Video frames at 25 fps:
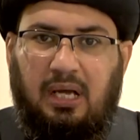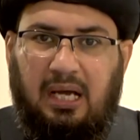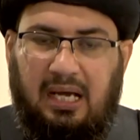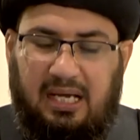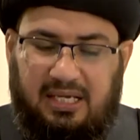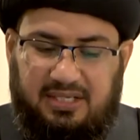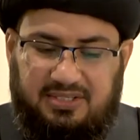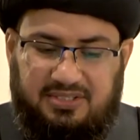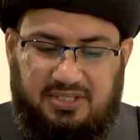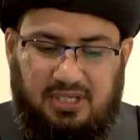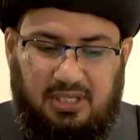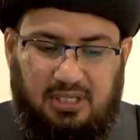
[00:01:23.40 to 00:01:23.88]

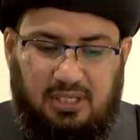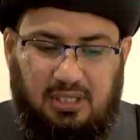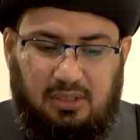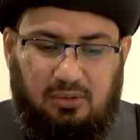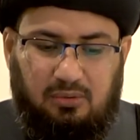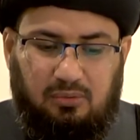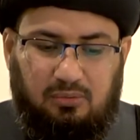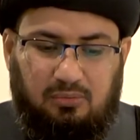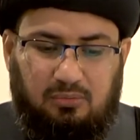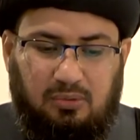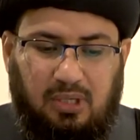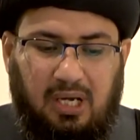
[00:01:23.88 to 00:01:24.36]

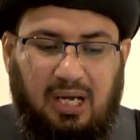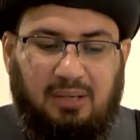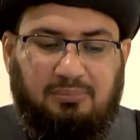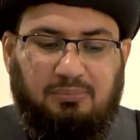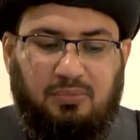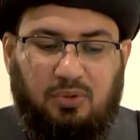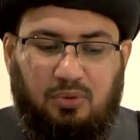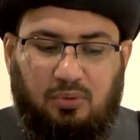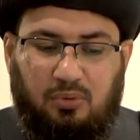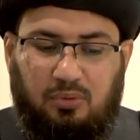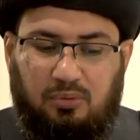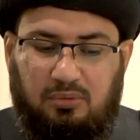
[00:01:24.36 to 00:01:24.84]
احزنه
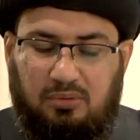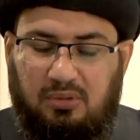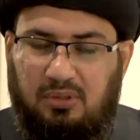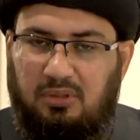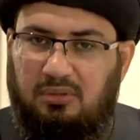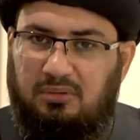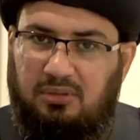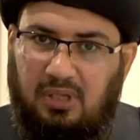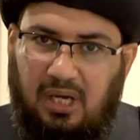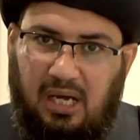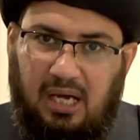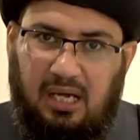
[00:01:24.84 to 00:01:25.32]
امر
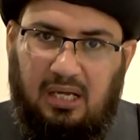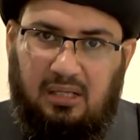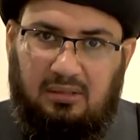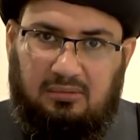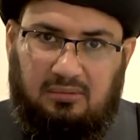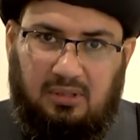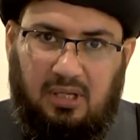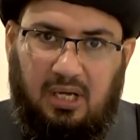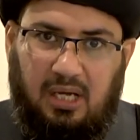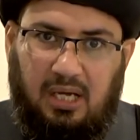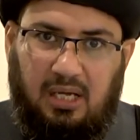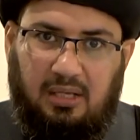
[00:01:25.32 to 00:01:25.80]

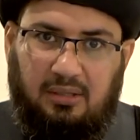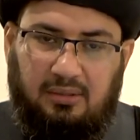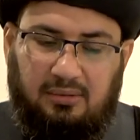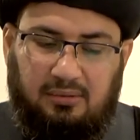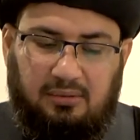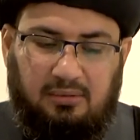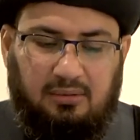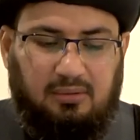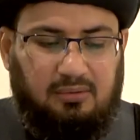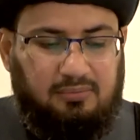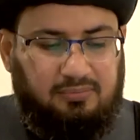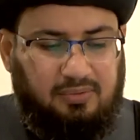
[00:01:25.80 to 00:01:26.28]
تعاطاه
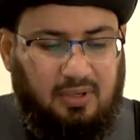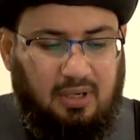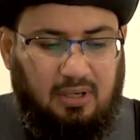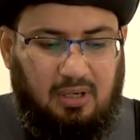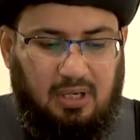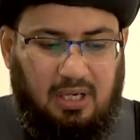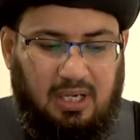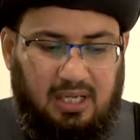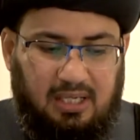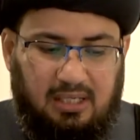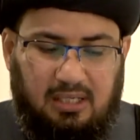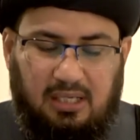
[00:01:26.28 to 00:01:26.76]

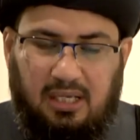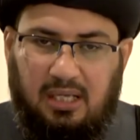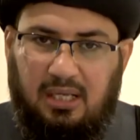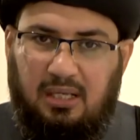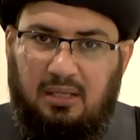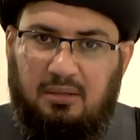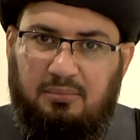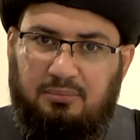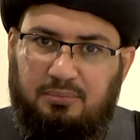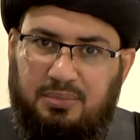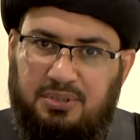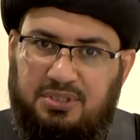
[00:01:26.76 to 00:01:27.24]

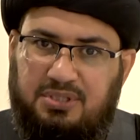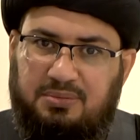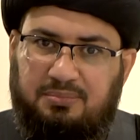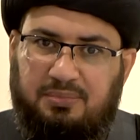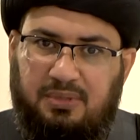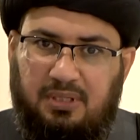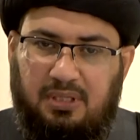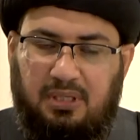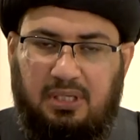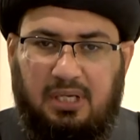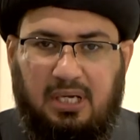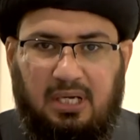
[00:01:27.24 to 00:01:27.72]
فقال
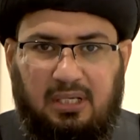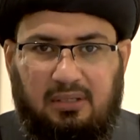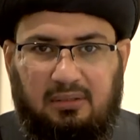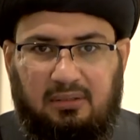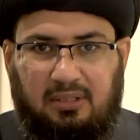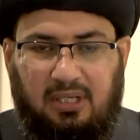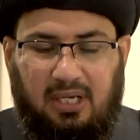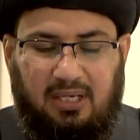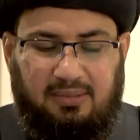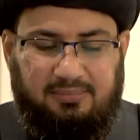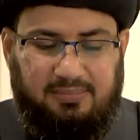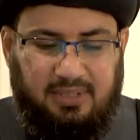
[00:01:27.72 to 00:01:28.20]
بسم الله
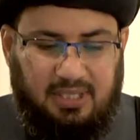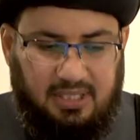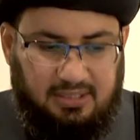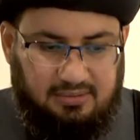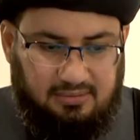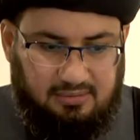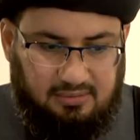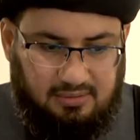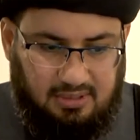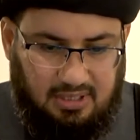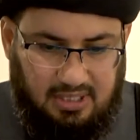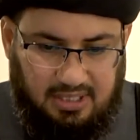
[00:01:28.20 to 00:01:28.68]

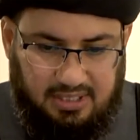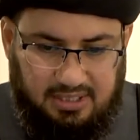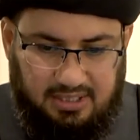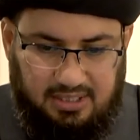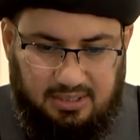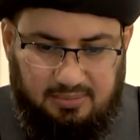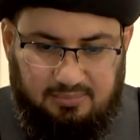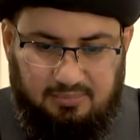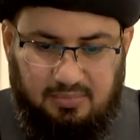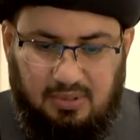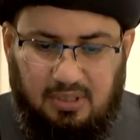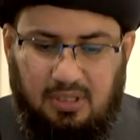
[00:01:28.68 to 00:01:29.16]
الرحمن
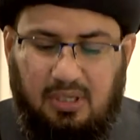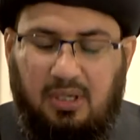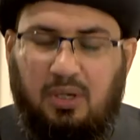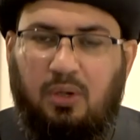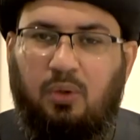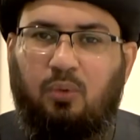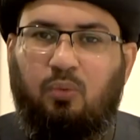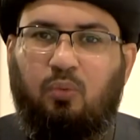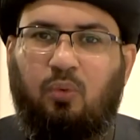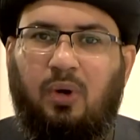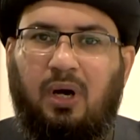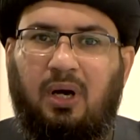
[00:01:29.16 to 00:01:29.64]
الرحيم
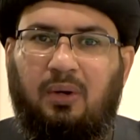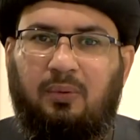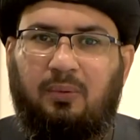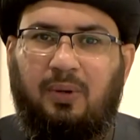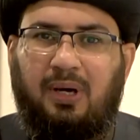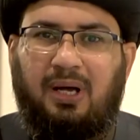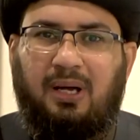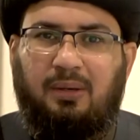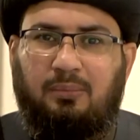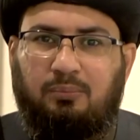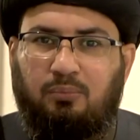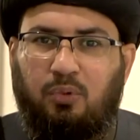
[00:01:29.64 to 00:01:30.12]

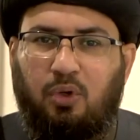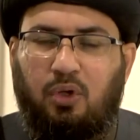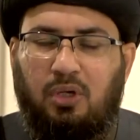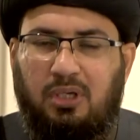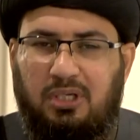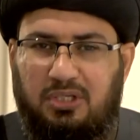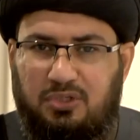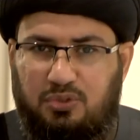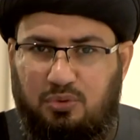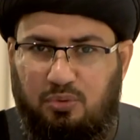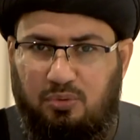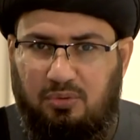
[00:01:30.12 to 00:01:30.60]
وهو
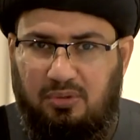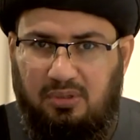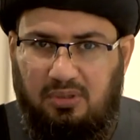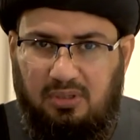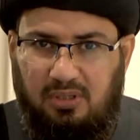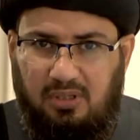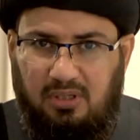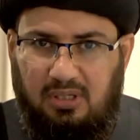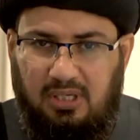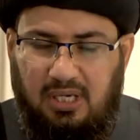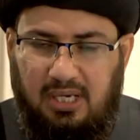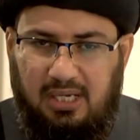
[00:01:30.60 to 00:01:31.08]
مخلص
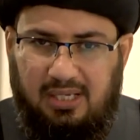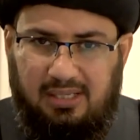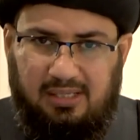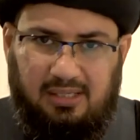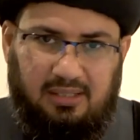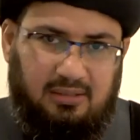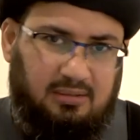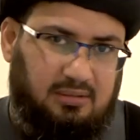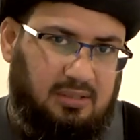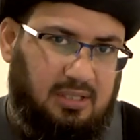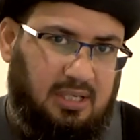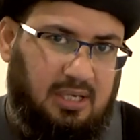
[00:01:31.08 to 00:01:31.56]
لله
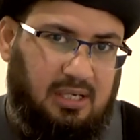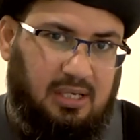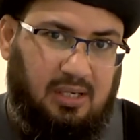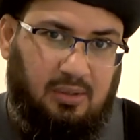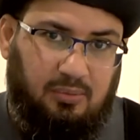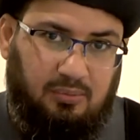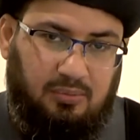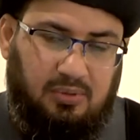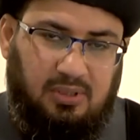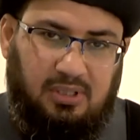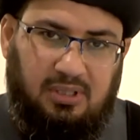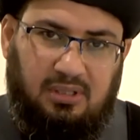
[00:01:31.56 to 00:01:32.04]
عند
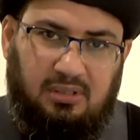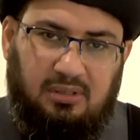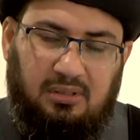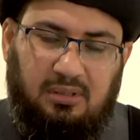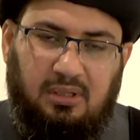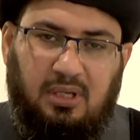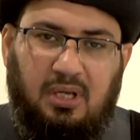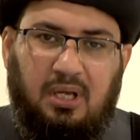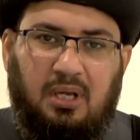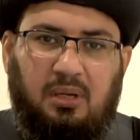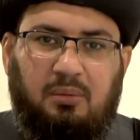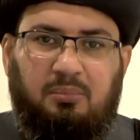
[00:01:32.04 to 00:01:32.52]

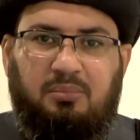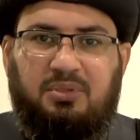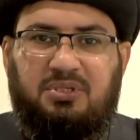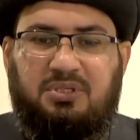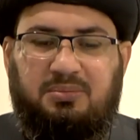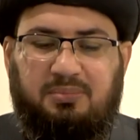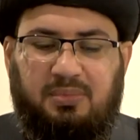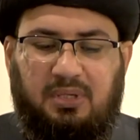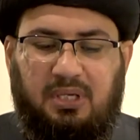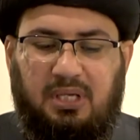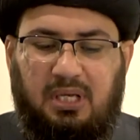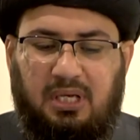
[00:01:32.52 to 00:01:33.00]
قوله
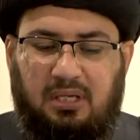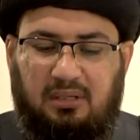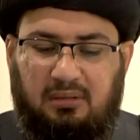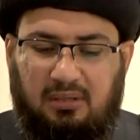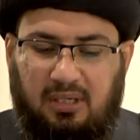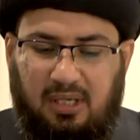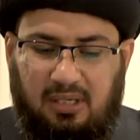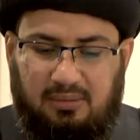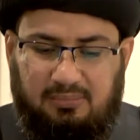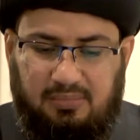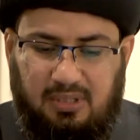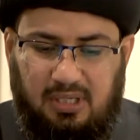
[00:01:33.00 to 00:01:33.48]
بسم الله
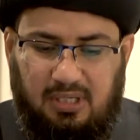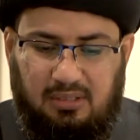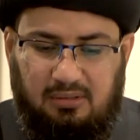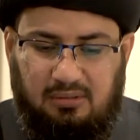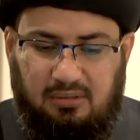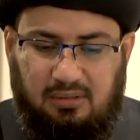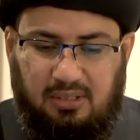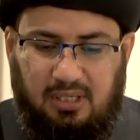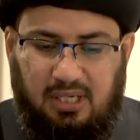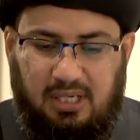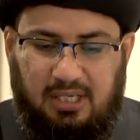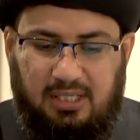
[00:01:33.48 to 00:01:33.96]
الرحمن
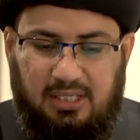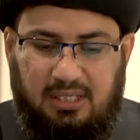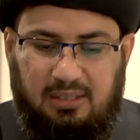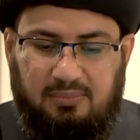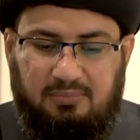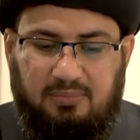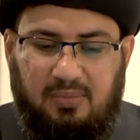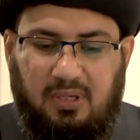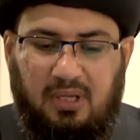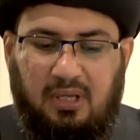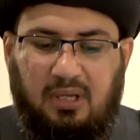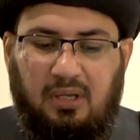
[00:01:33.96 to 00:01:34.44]

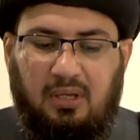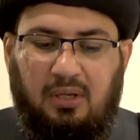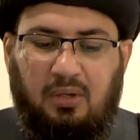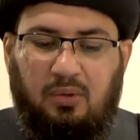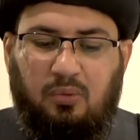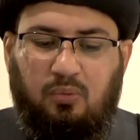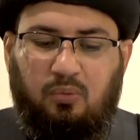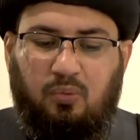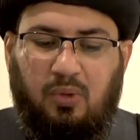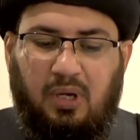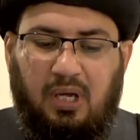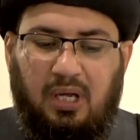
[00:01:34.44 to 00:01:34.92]
الرحيم
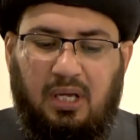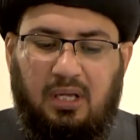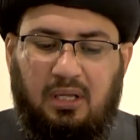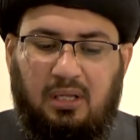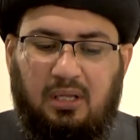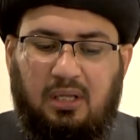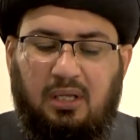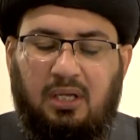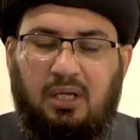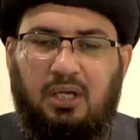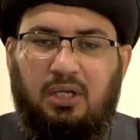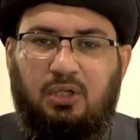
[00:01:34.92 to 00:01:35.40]

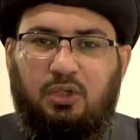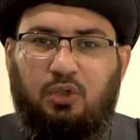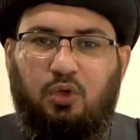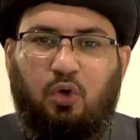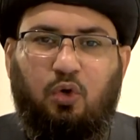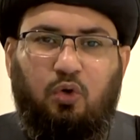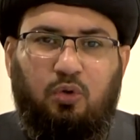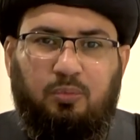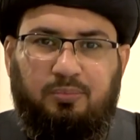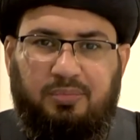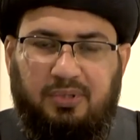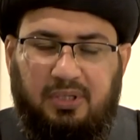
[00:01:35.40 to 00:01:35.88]

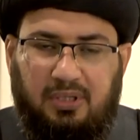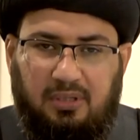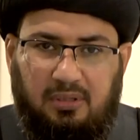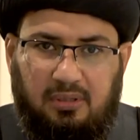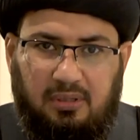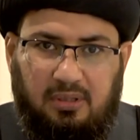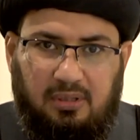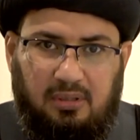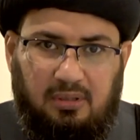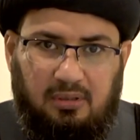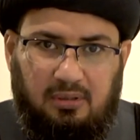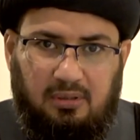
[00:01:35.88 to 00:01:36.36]
ويقبل